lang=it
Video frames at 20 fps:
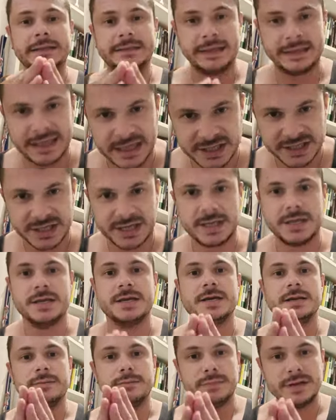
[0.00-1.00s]

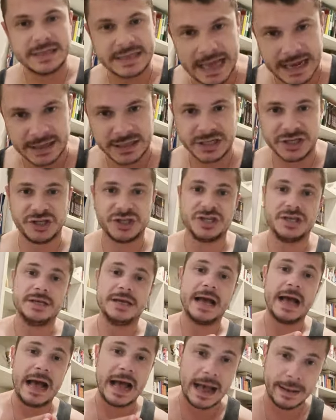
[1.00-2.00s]
tedeschi
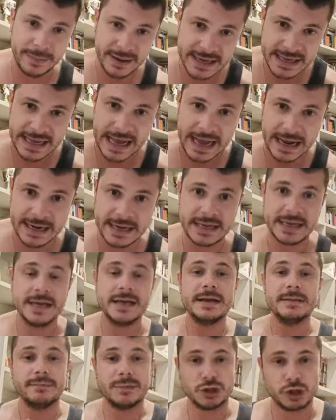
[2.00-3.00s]
britannici, americani,
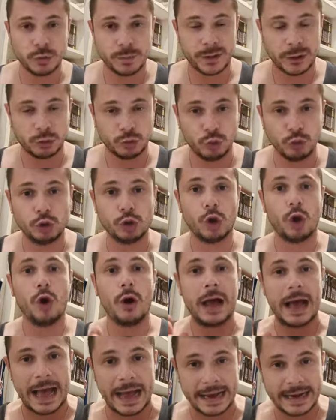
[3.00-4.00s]
ma
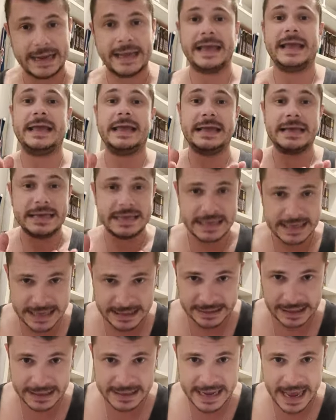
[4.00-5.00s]
soprattutto anche
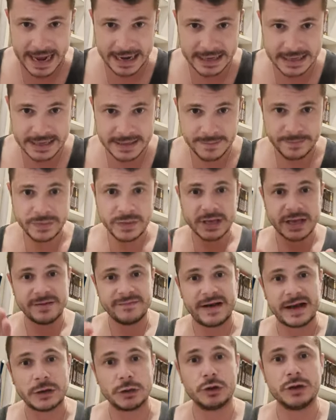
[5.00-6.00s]
italiani che
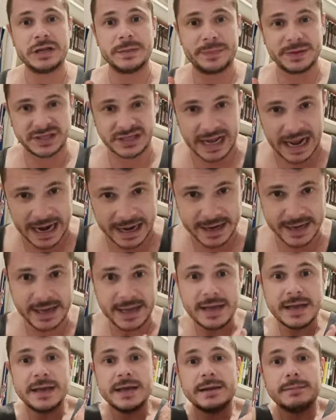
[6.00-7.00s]
vanno a
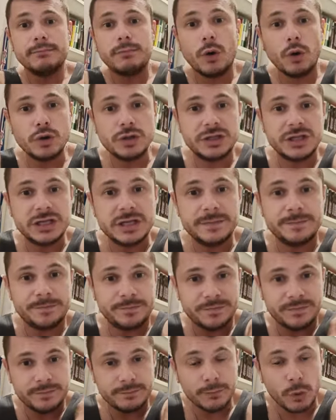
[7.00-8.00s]
ripescare
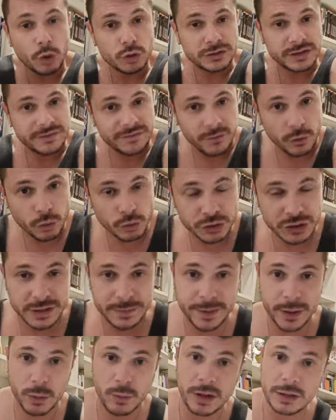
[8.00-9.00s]
molti, molte
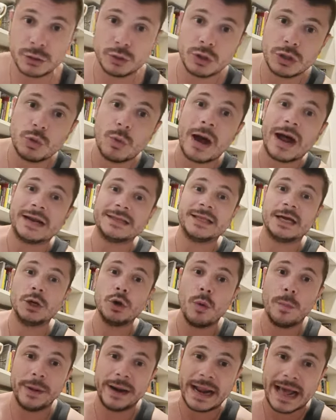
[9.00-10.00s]
fonti per quanto riguarda
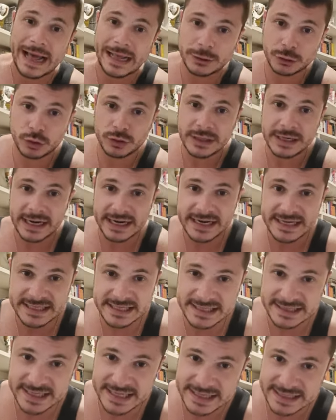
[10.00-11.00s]
l'operato della
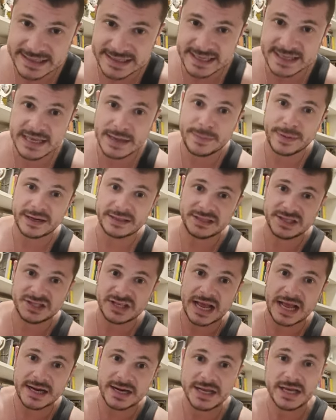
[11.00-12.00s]
resistenza dei
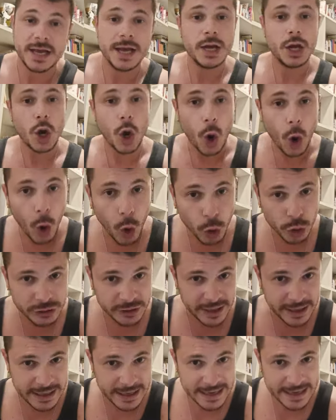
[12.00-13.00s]
partigiani
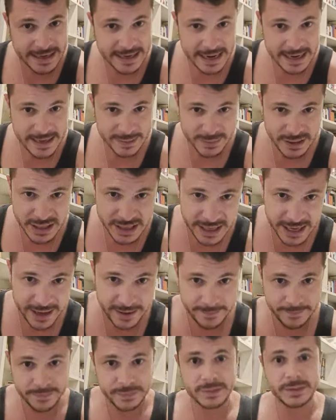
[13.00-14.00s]
oltre le linee
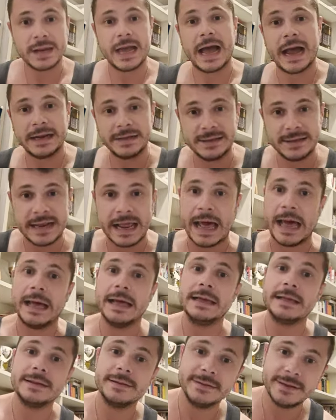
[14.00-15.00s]
nemiche, al di
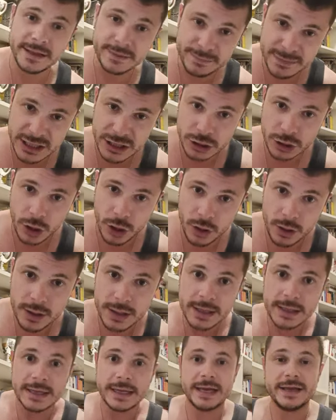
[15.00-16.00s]
là del mito
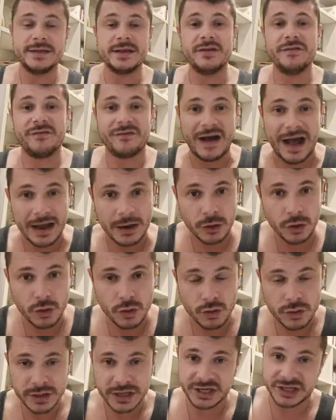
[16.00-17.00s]
e del
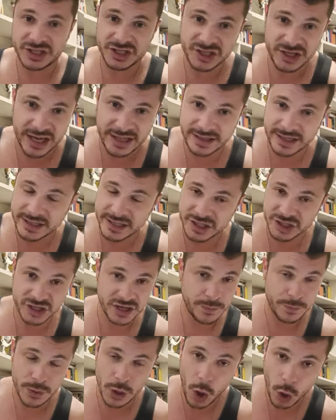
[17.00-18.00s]
fango che si getta ad
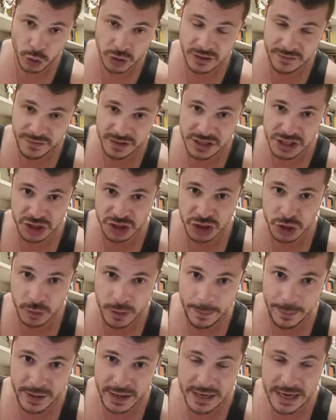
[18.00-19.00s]
esempio ogni
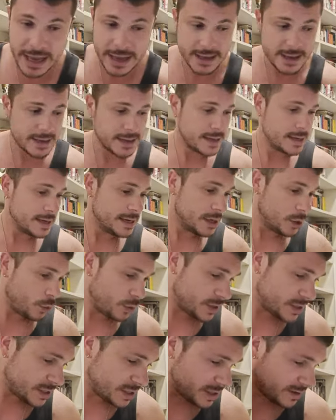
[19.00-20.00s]
25 aprile.
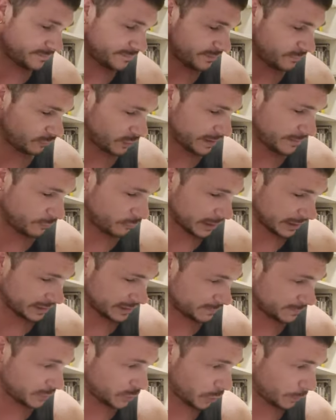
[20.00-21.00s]
Quindi vi volevo un
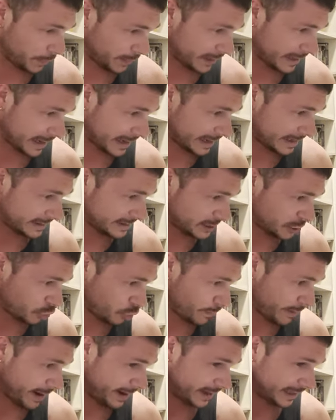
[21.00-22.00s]
attimino parlare di
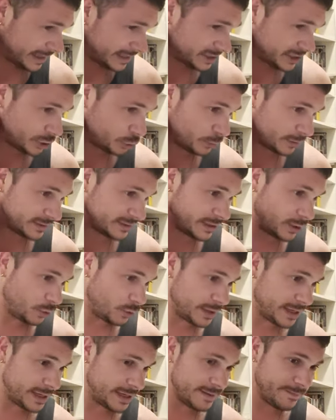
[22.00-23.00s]
com'era la
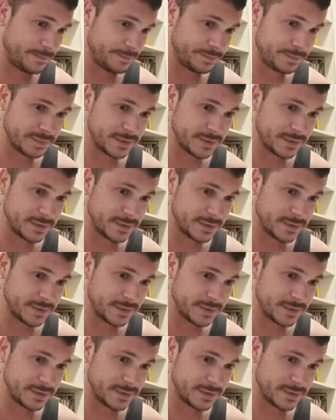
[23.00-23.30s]
situazione